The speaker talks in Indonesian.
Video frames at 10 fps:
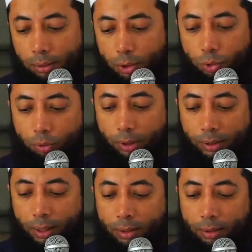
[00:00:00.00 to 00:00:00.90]
Allah suruh
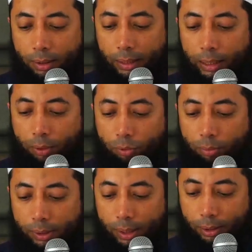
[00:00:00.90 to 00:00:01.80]
kita keliling untuk
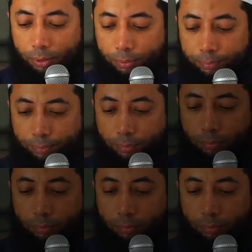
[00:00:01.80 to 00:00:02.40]
melihat itu.